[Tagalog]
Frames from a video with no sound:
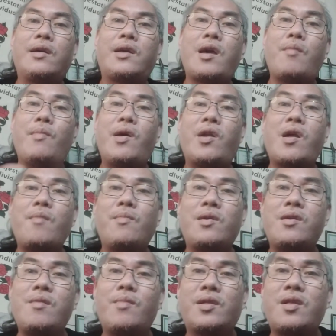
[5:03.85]
Kaya
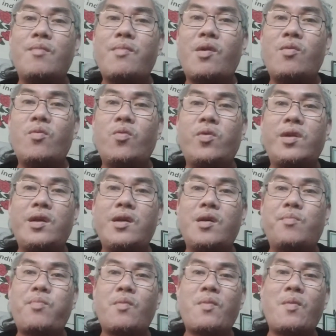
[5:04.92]
maraming iba't ibang uri
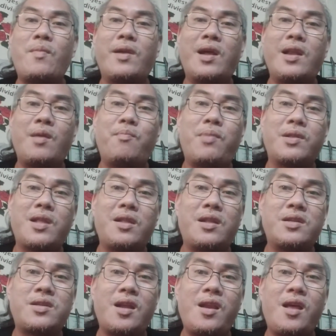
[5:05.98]
at pamamaraan ng
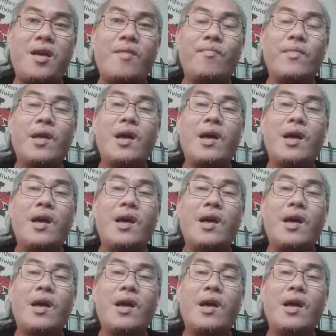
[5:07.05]
pagdadasal eh.